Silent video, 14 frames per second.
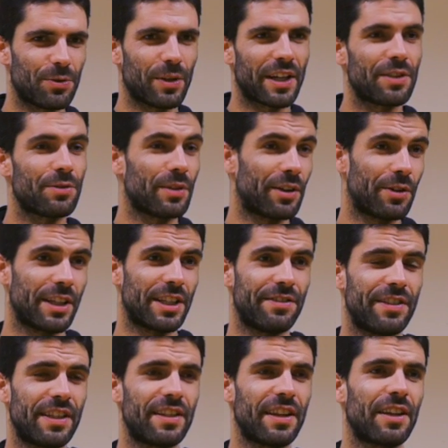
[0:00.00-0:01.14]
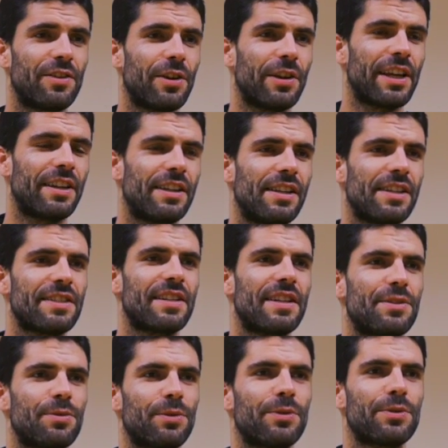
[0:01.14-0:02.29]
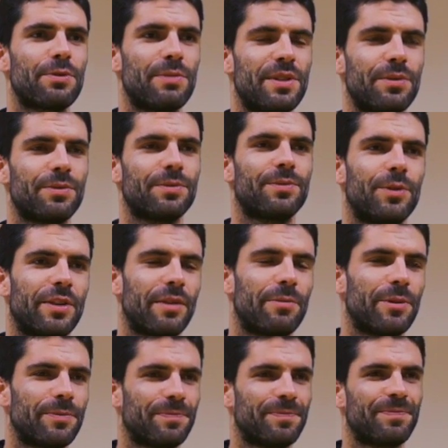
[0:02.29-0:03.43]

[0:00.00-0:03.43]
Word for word: sur les questions des collectivités territoriales et de l'installation-transmission notamment.